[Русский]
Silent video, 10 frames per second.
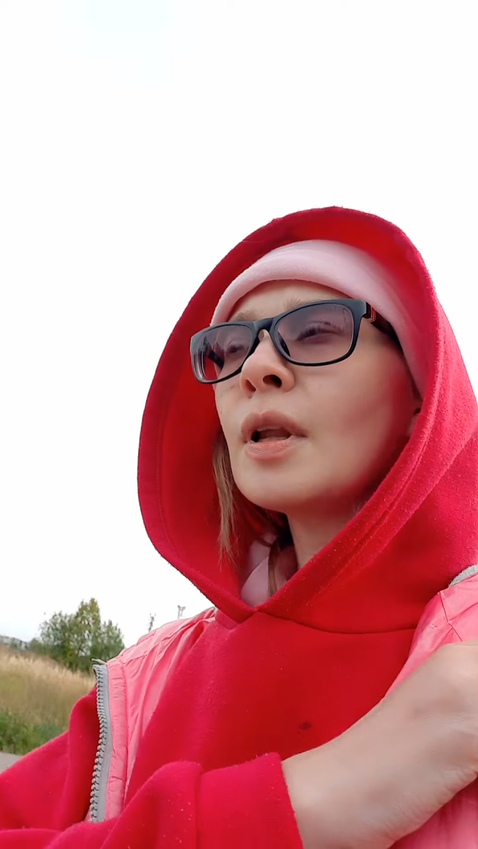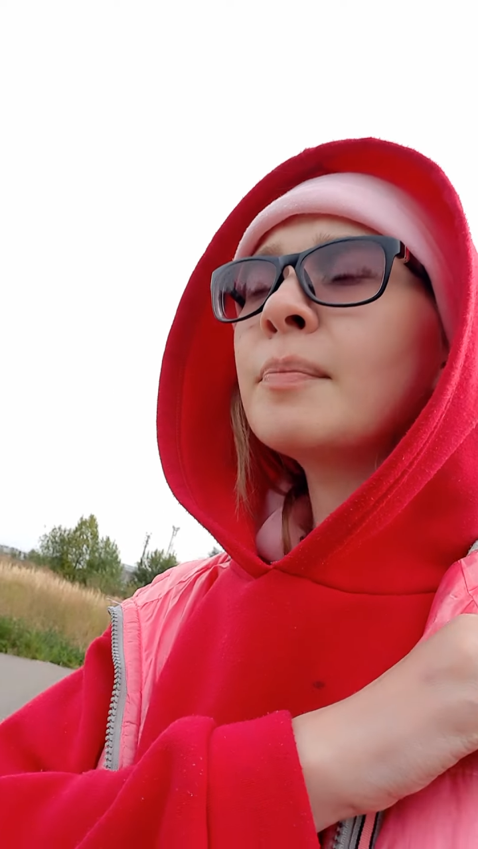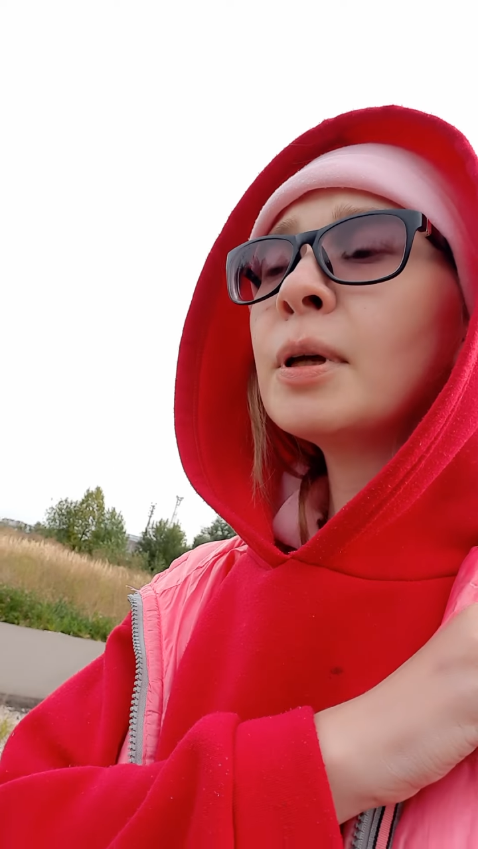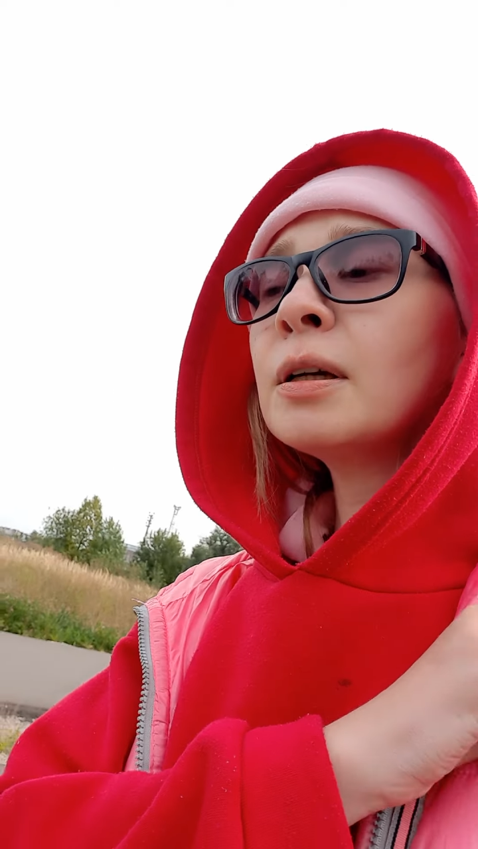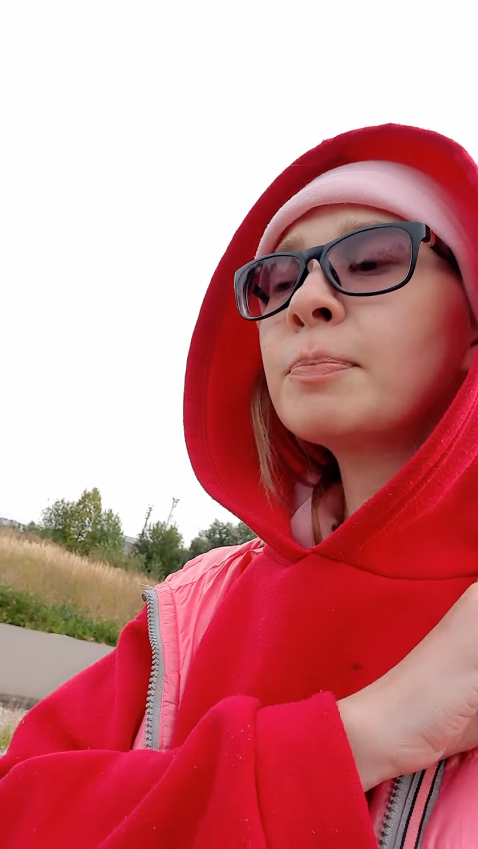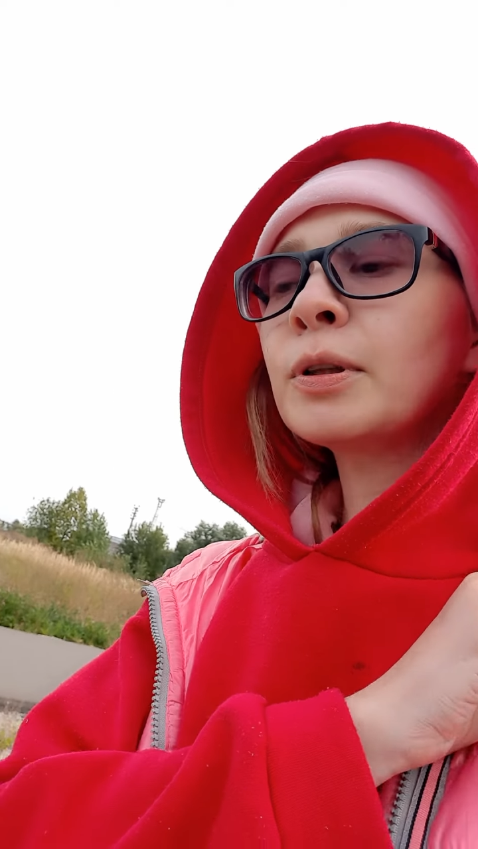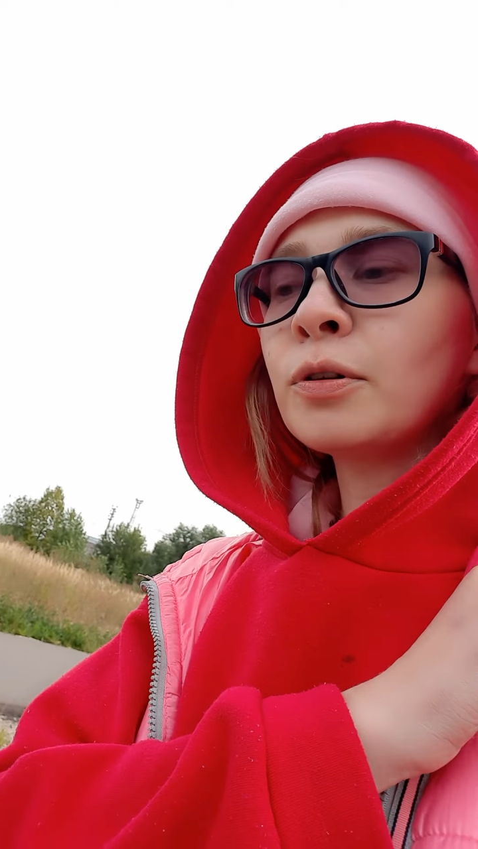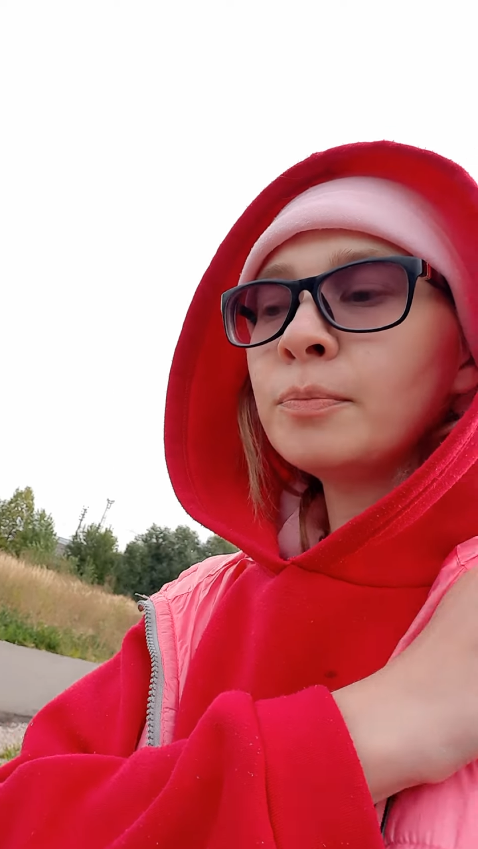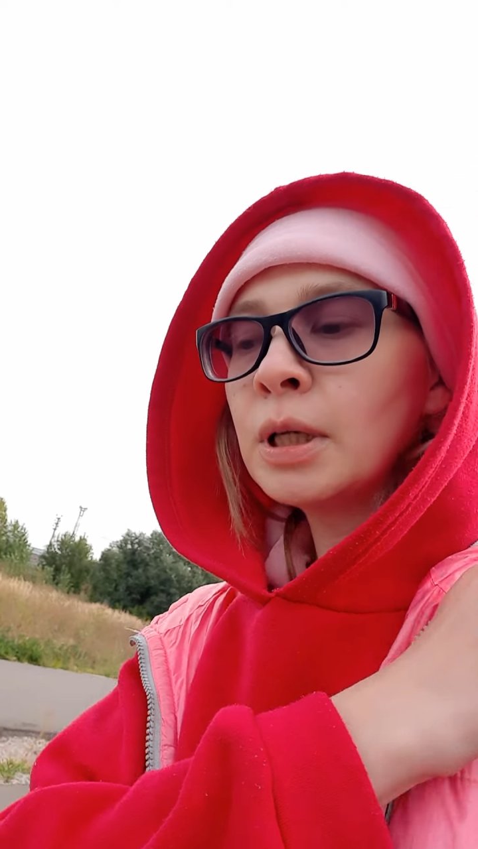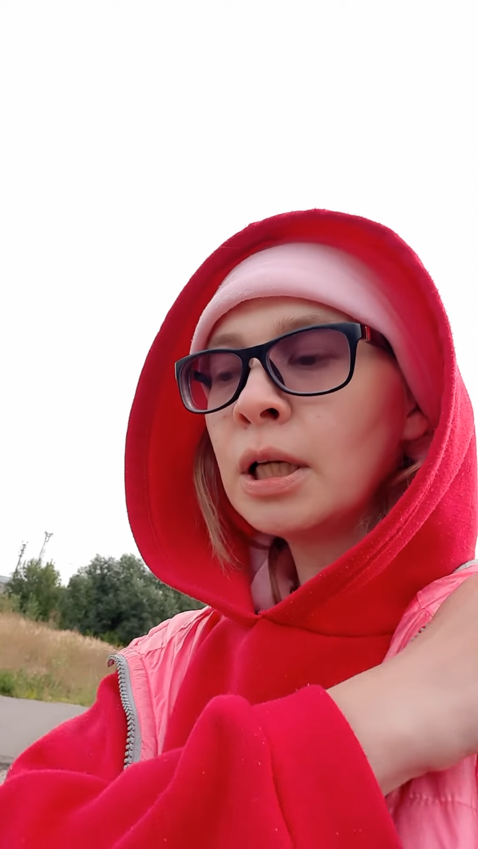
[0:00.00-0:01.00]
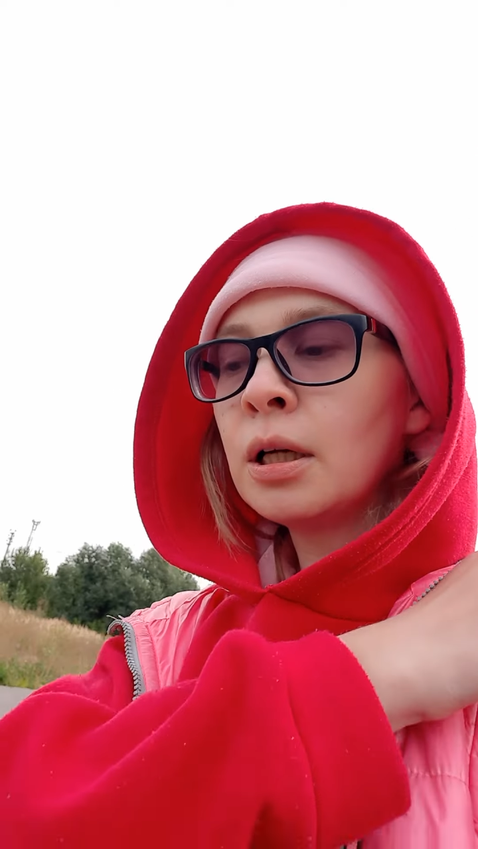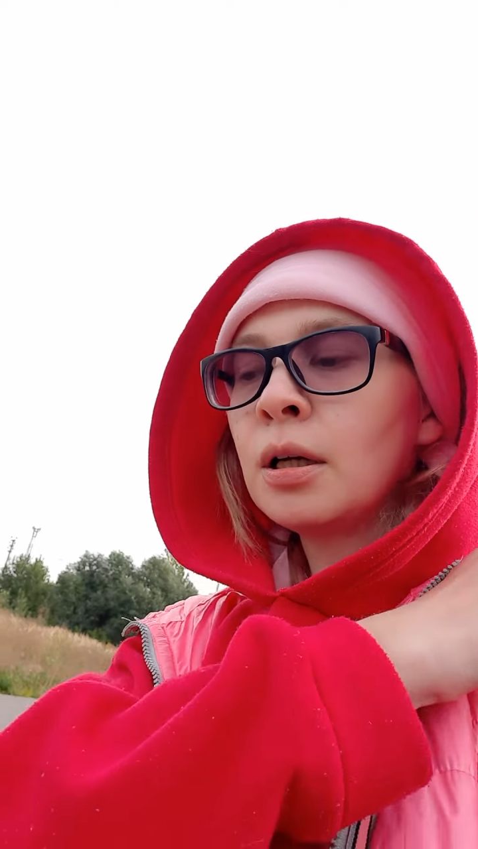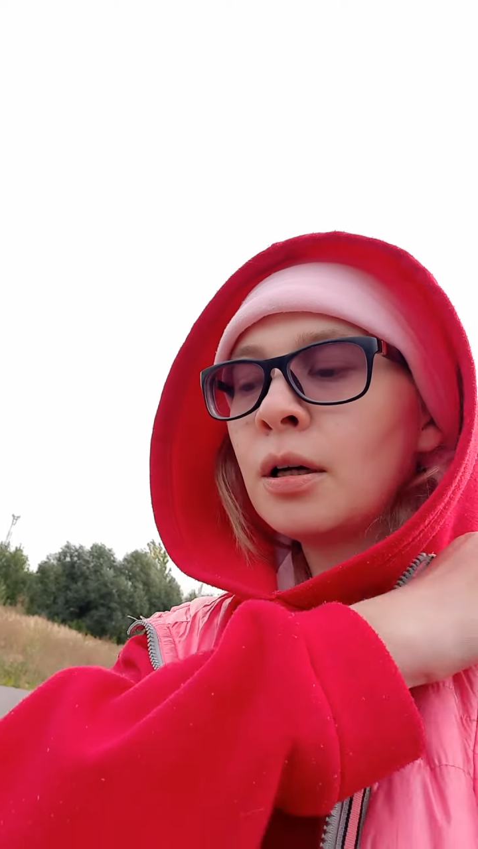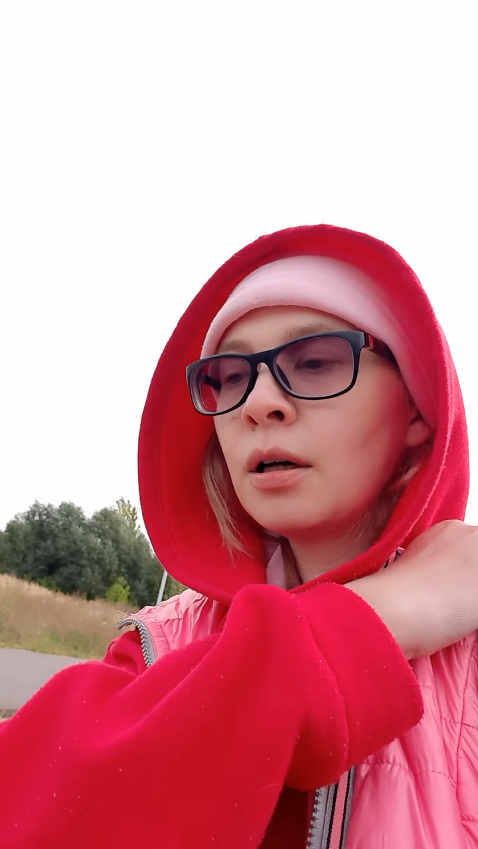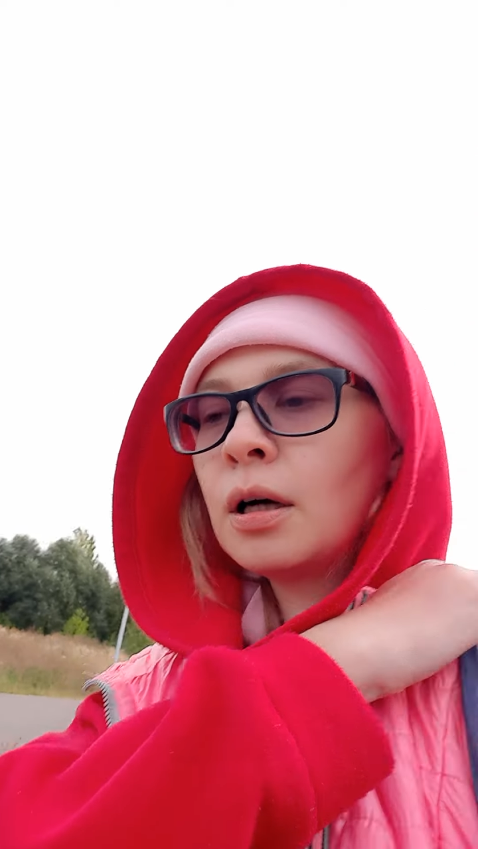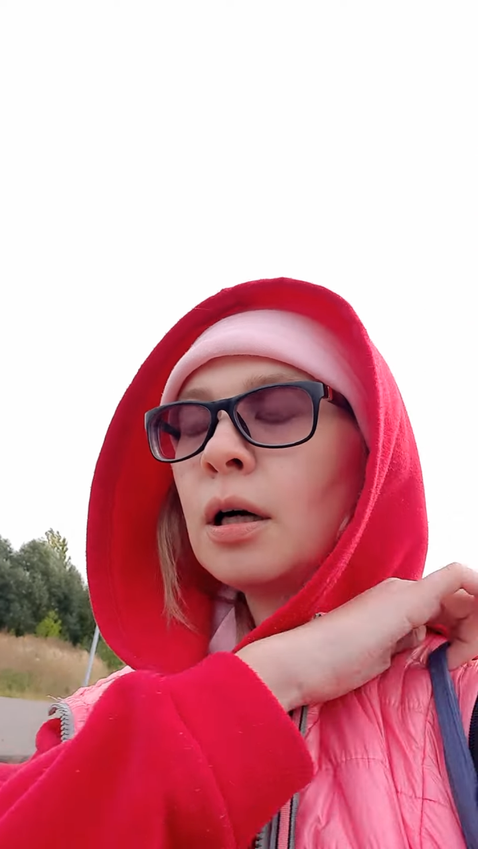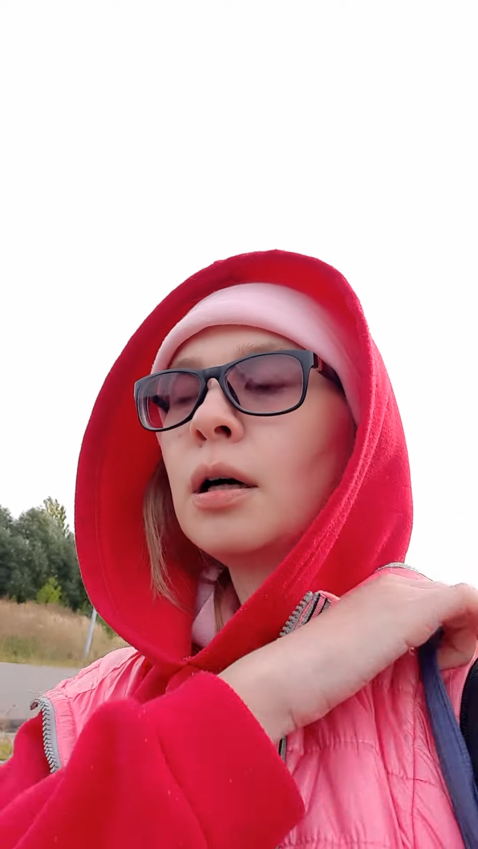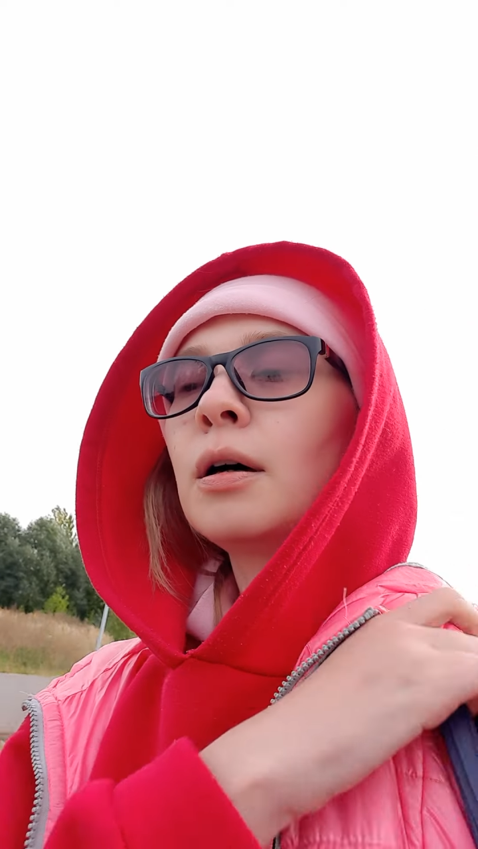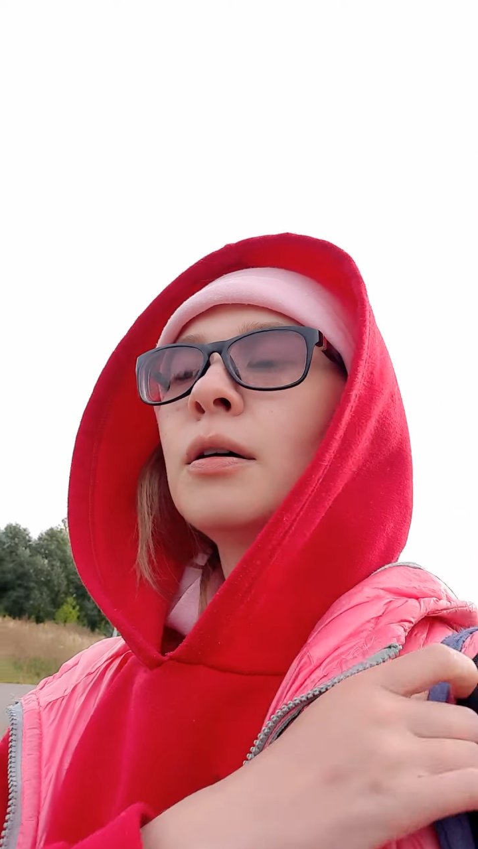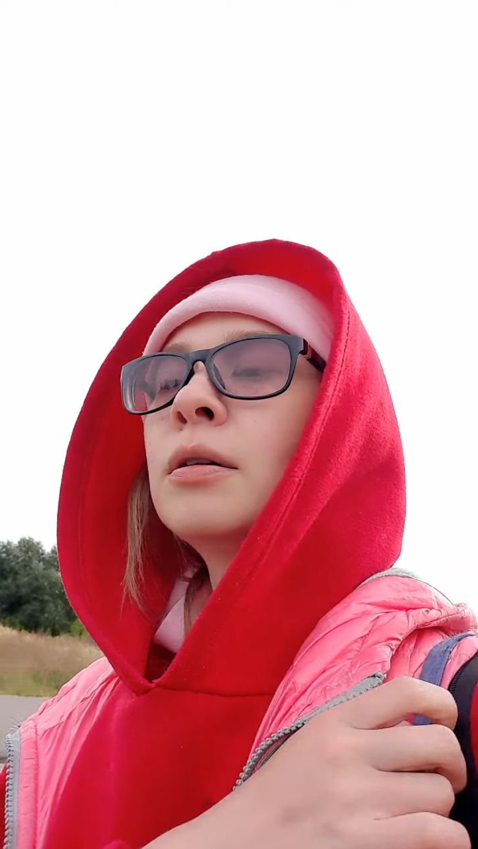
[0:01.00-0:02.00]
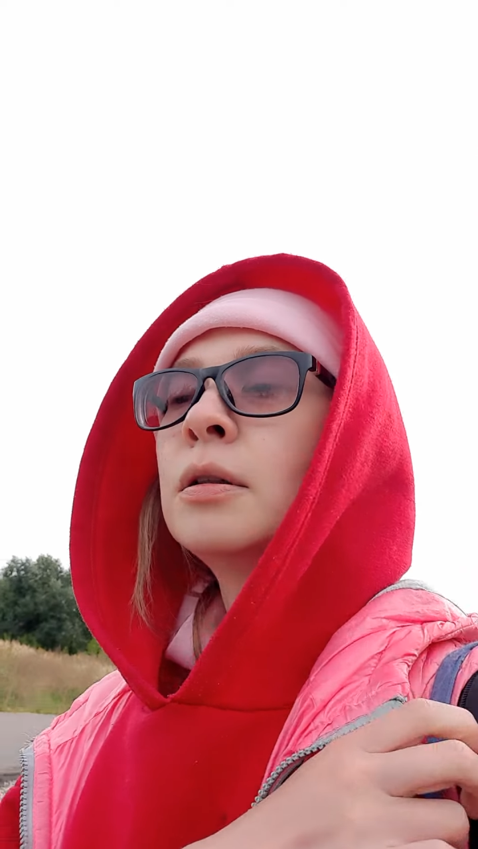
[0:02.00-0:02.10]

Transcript: Во-первых, потом а,